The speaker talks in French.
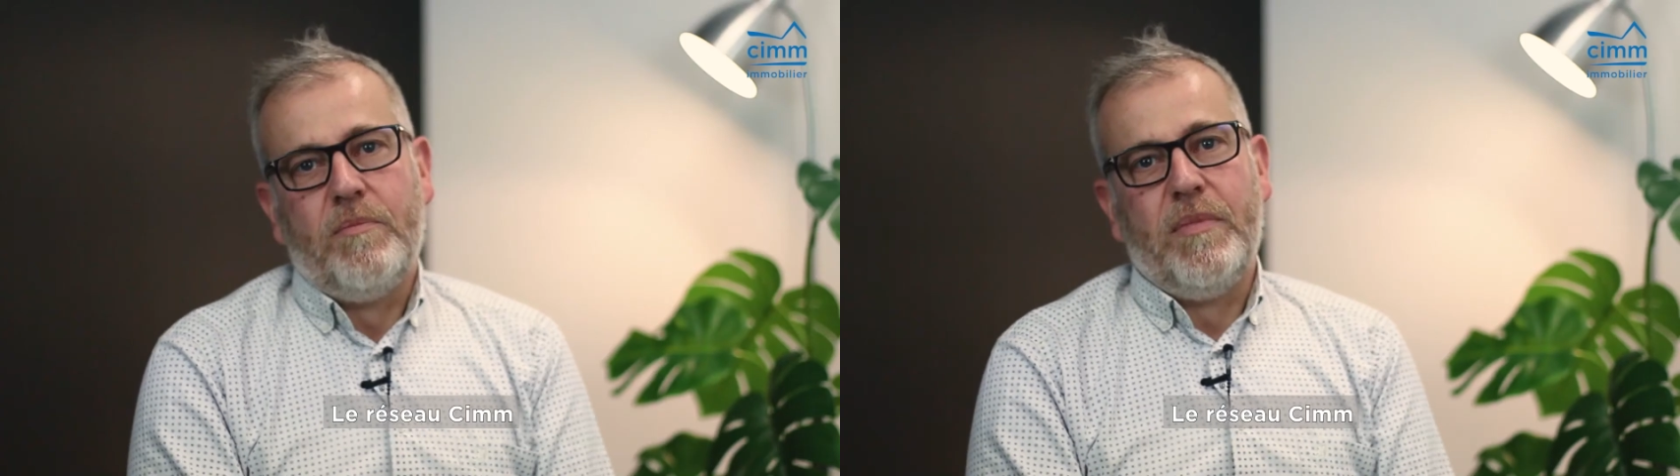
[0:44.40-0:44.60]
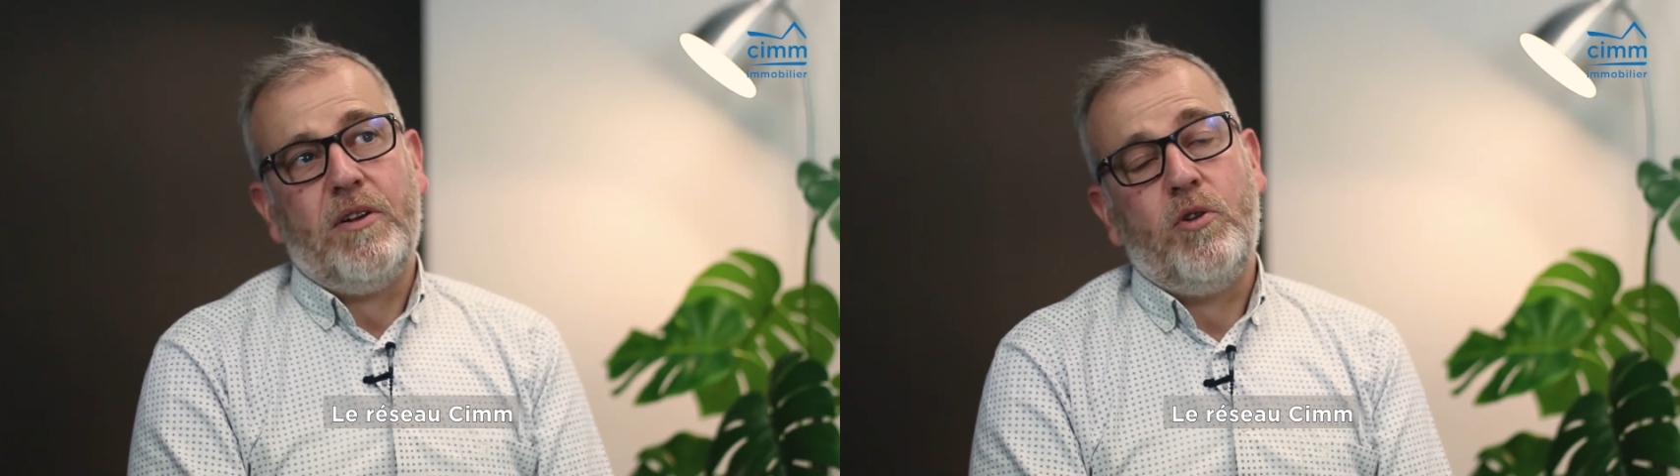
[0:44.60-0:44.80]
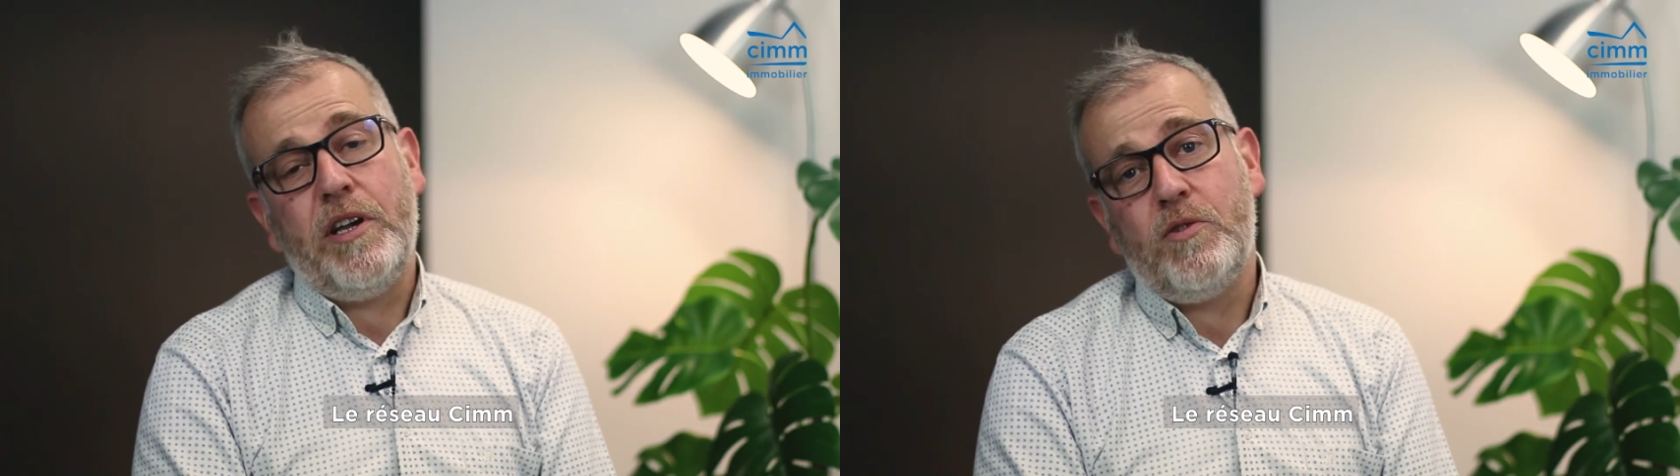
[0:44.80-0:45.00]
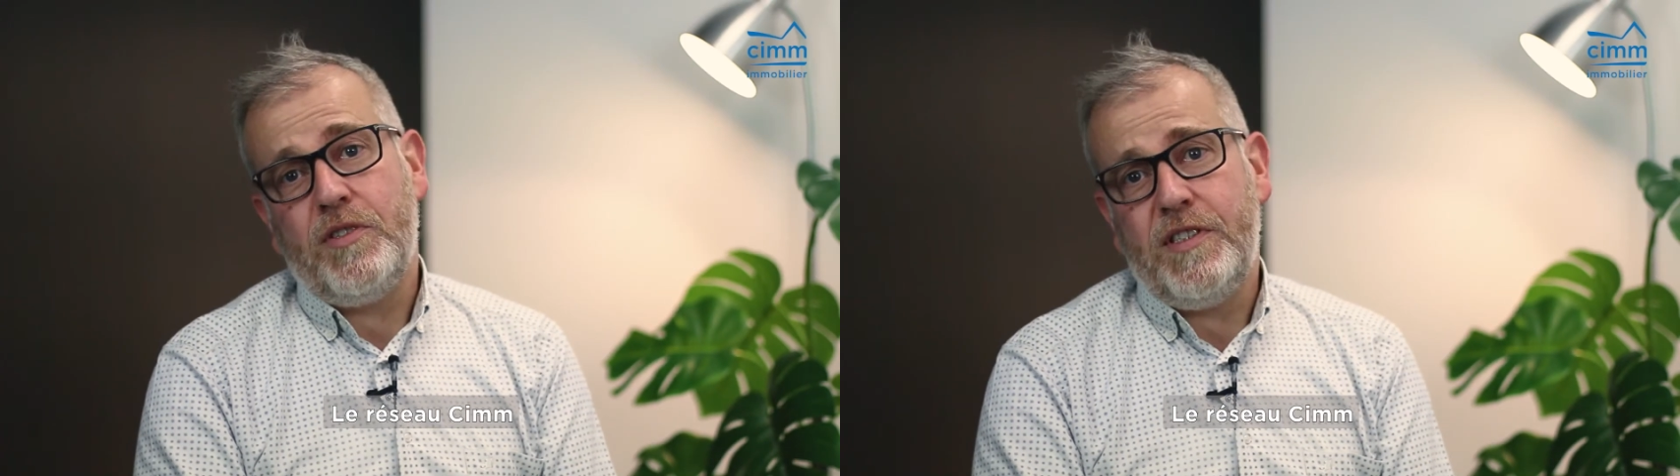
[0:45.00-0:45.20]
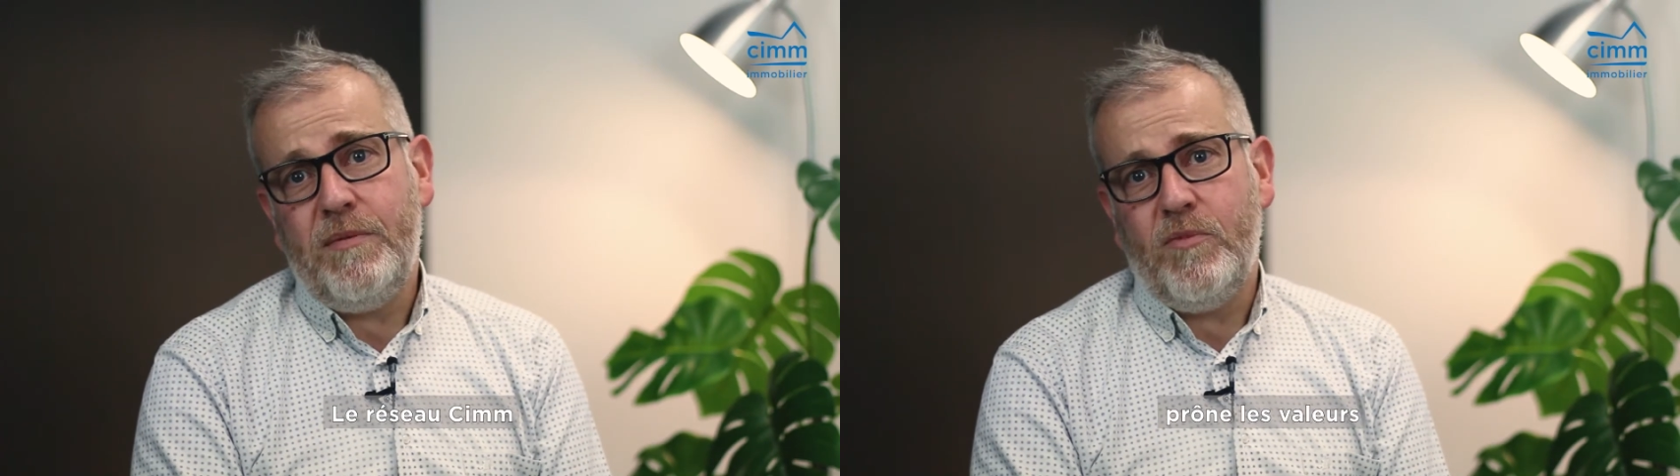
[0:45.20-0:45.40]
Bah, le réseau
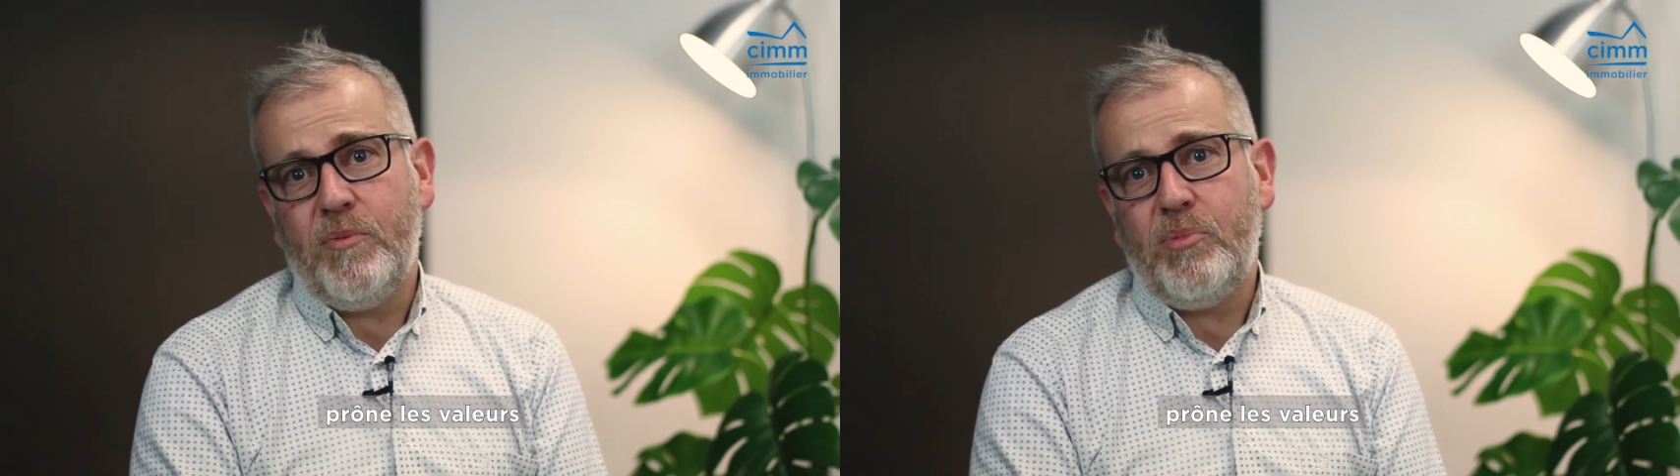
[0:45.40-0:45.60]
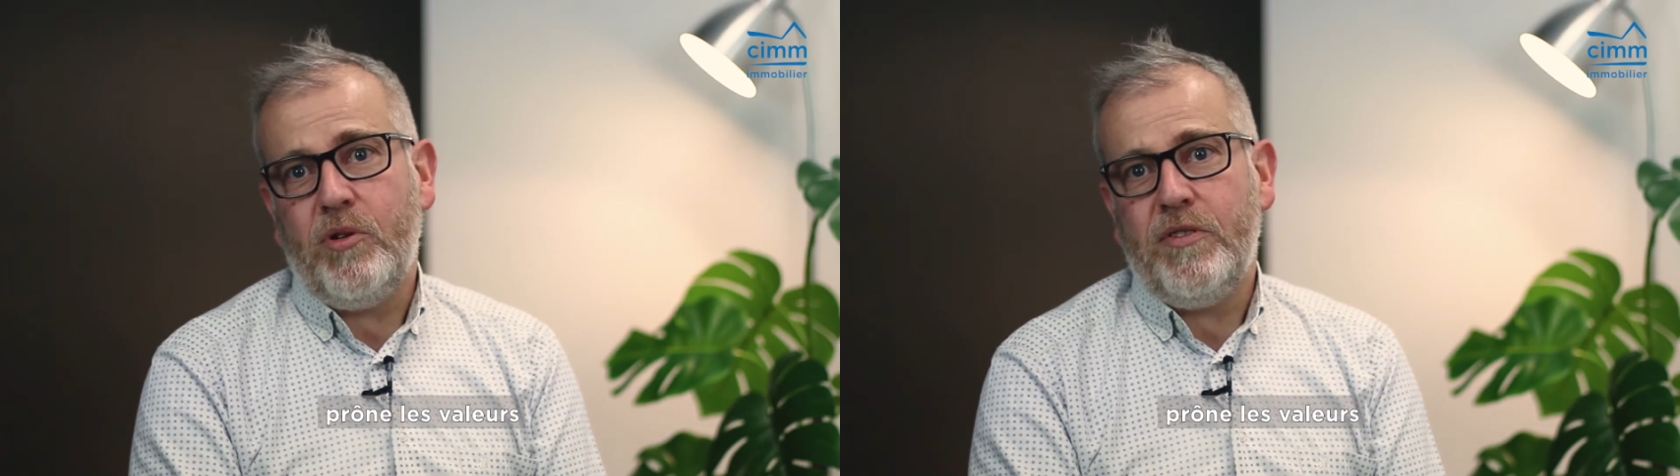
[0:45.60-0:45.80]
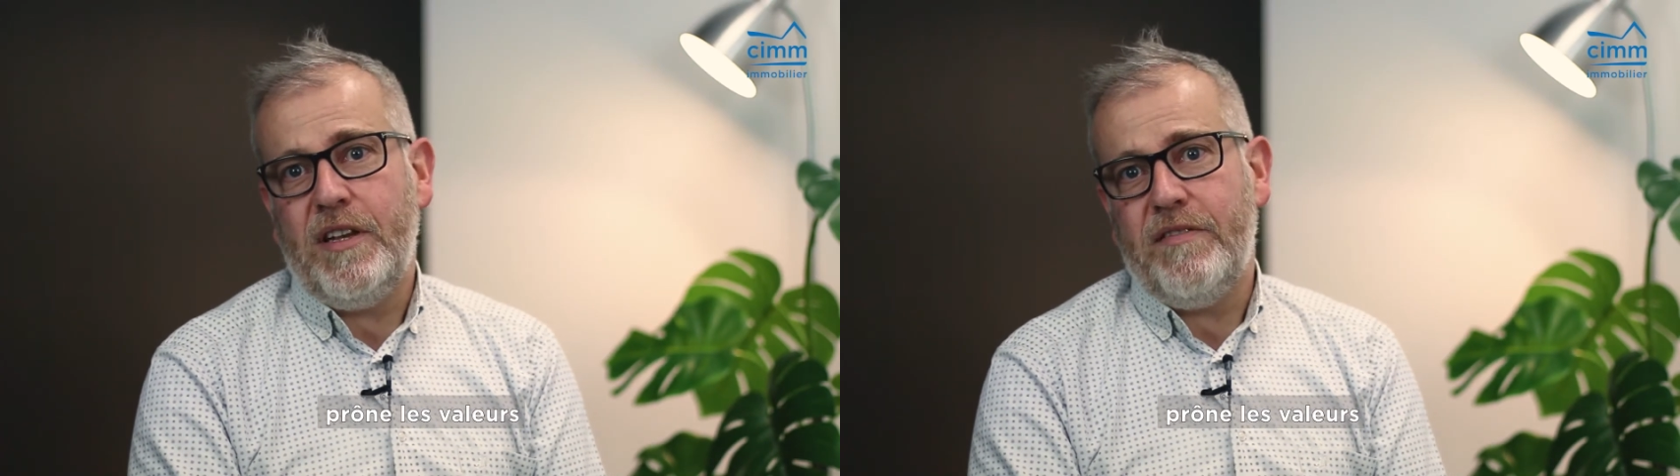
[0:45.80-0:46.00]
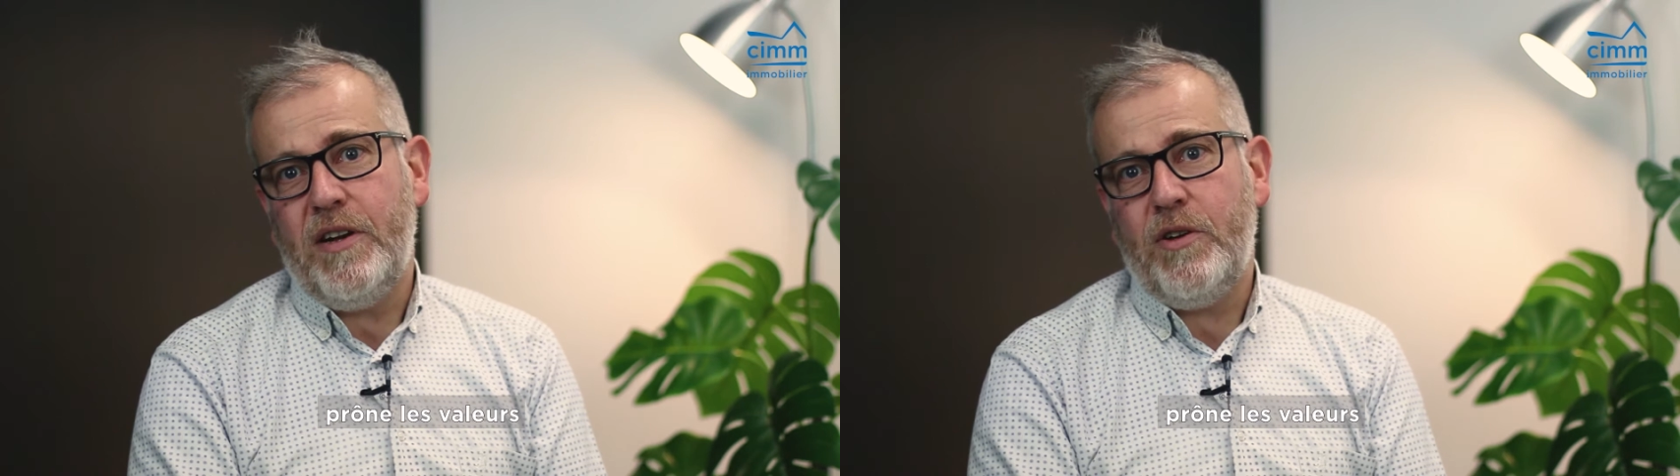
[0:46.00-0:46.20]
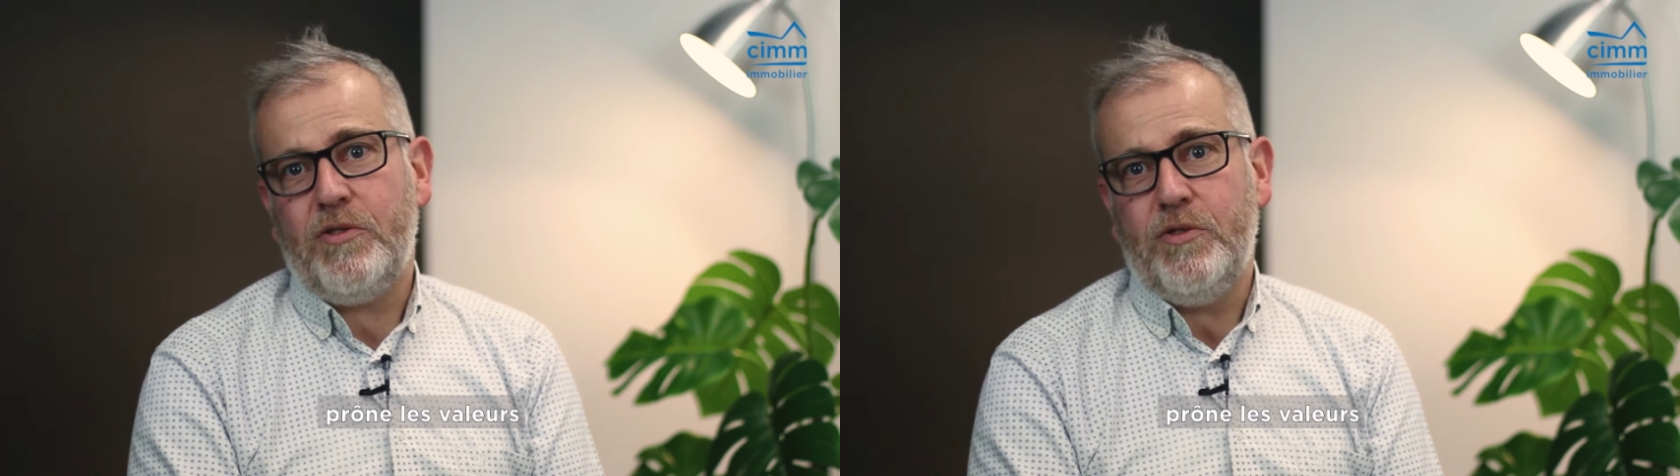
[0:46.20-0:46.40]
SIM prône les valeurs